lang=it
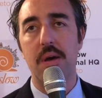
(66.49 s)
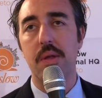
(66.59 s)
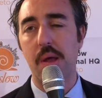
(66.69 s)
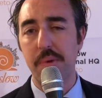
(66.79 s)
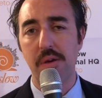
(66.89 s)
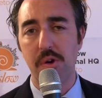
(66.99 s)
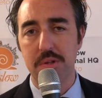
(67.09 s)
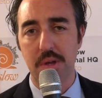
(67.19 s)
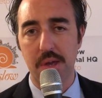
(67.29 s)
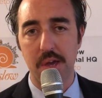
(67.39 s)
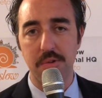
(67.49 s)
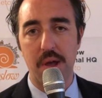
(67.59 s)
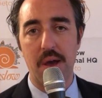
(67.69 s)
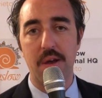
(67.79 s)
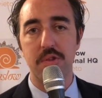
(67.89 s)
è la prima volta che
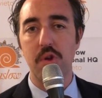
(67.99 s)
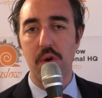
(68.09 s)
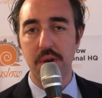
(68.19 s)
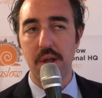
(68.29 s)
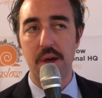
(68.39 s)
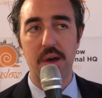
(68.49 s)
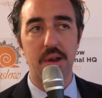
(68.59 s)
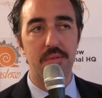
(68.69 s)
una donna